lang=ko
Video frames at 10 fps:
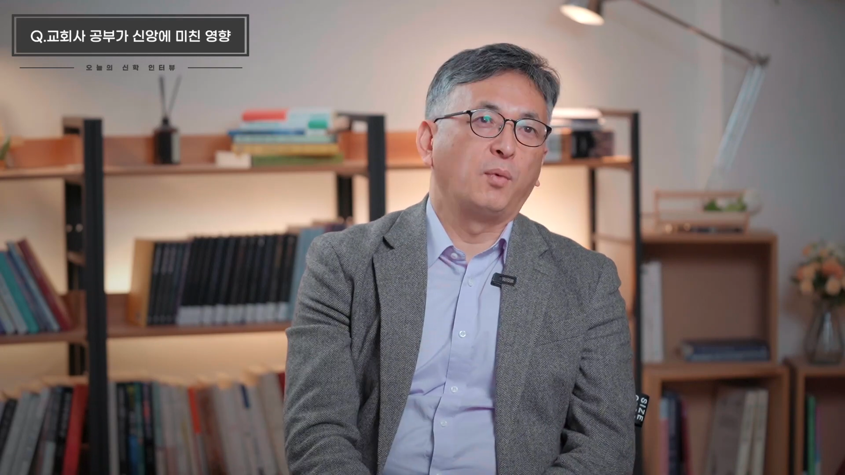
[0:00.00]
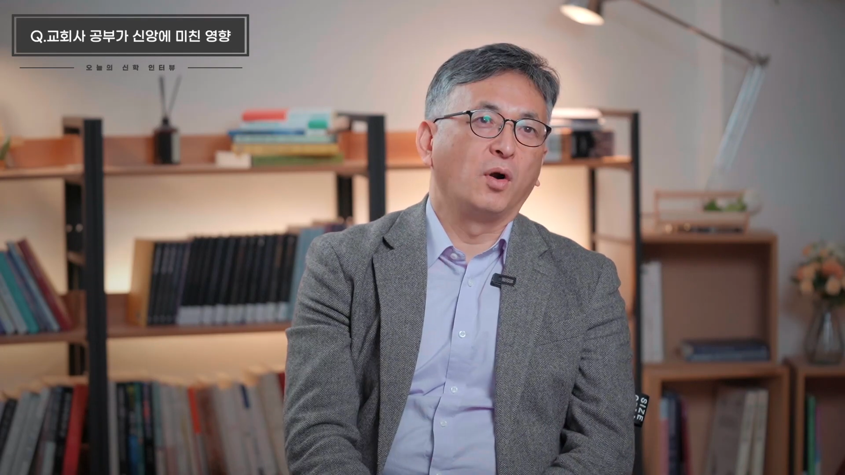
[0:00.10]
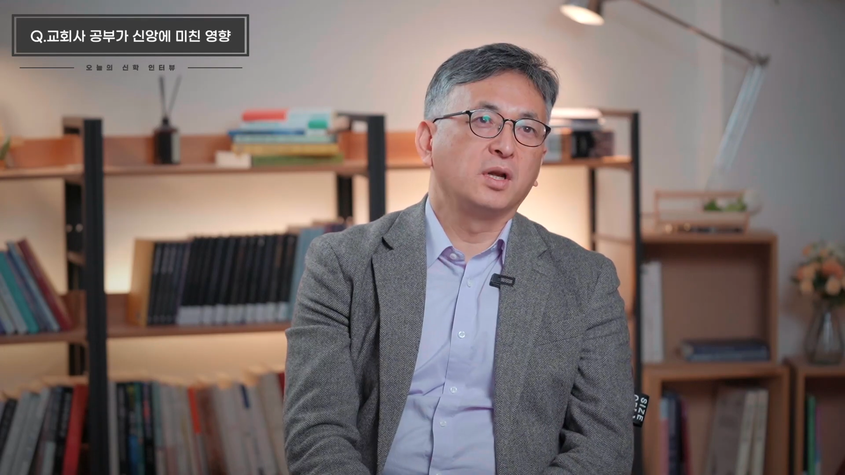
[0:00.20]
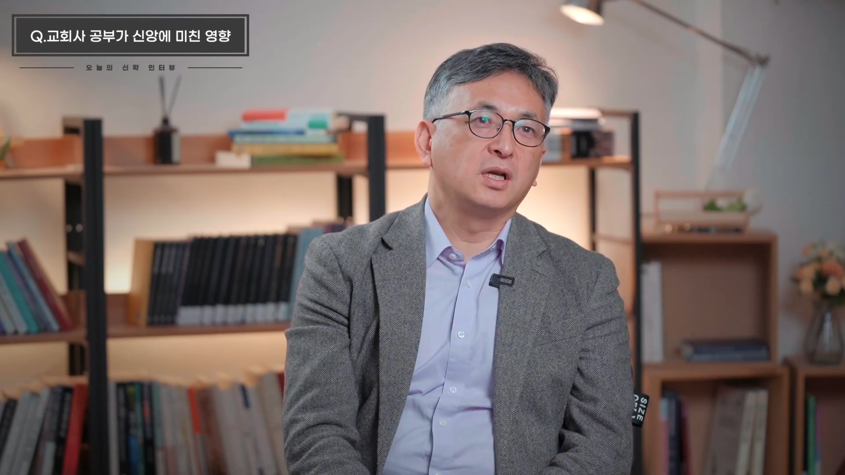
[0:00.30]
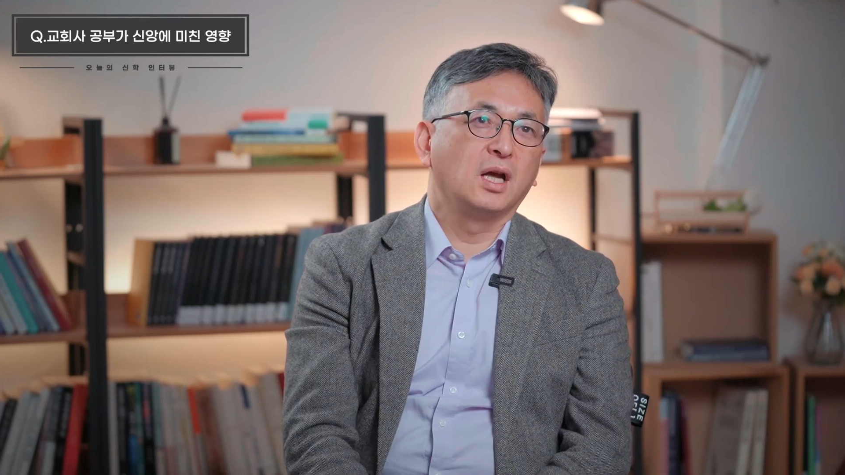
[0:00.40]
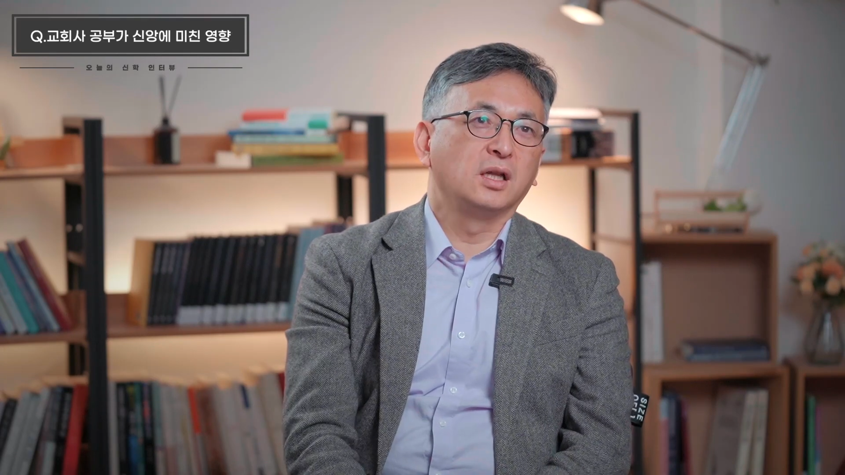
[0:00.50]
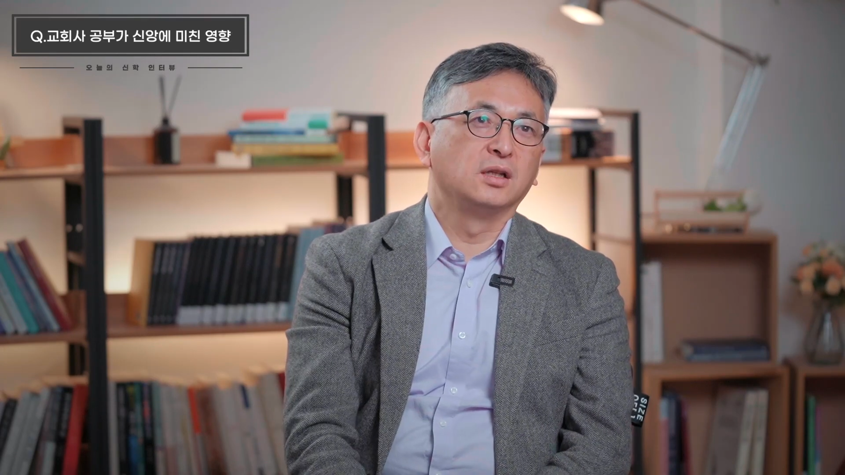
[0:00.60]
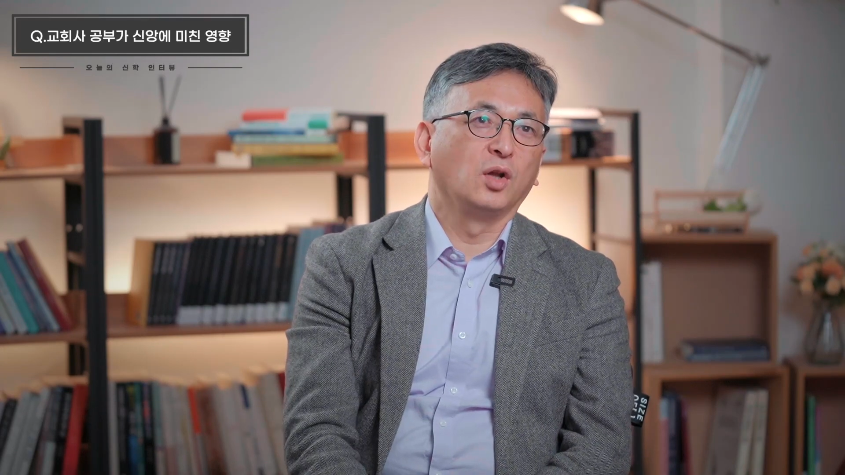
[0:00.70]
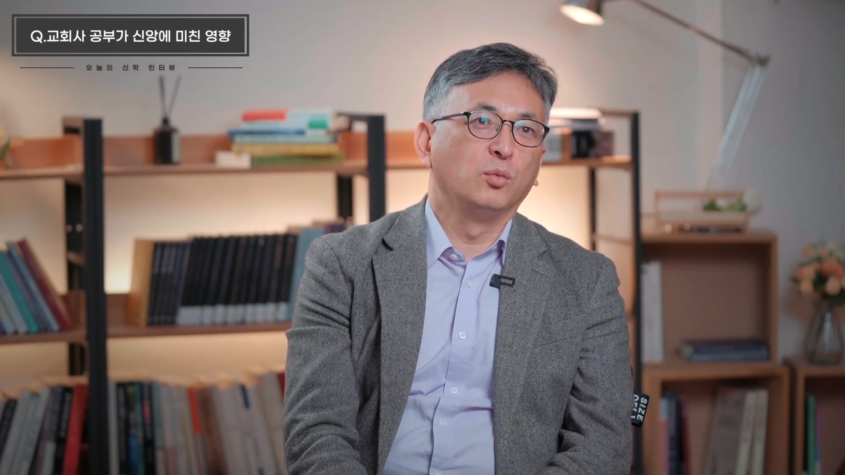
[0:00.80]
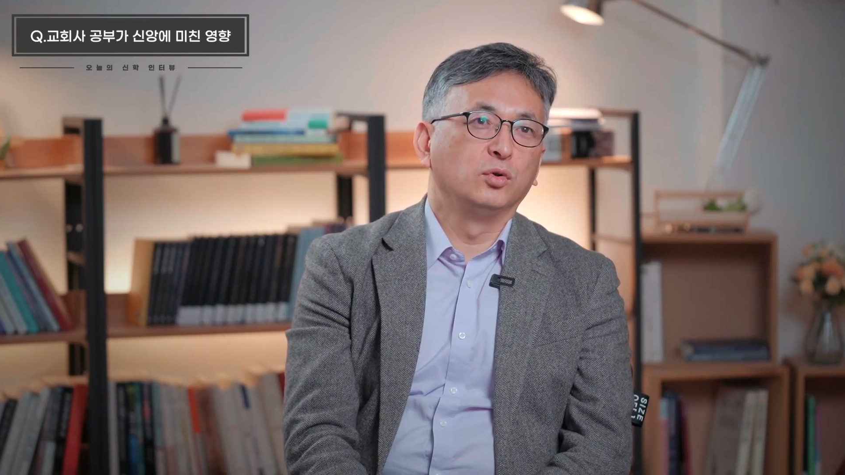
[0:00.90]

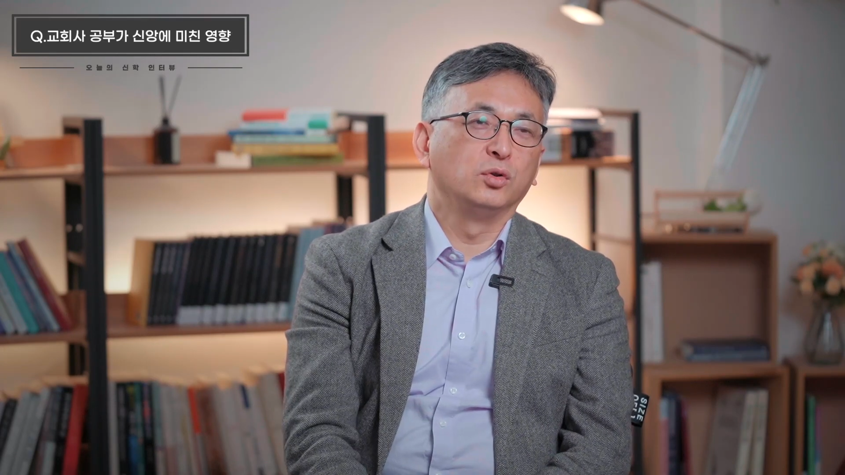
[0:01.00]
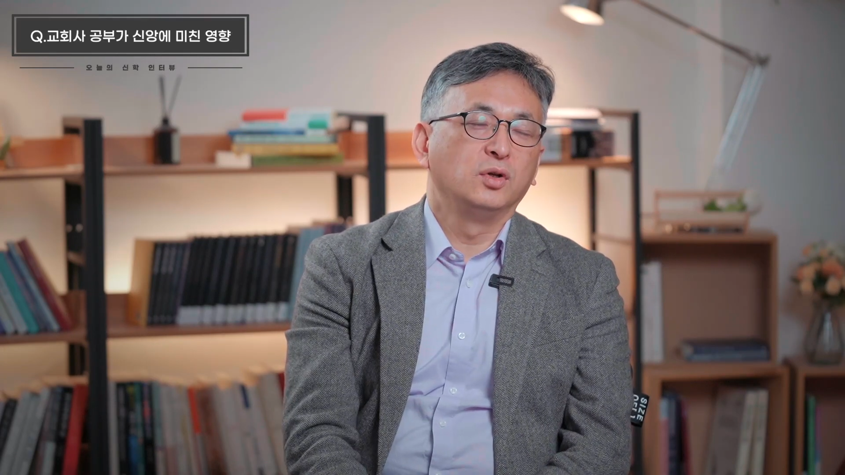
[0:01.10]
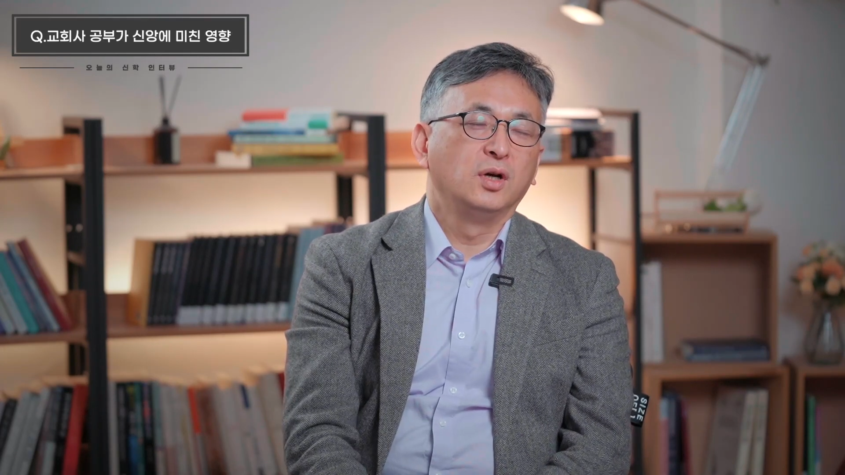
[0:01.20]
버리기에는 너무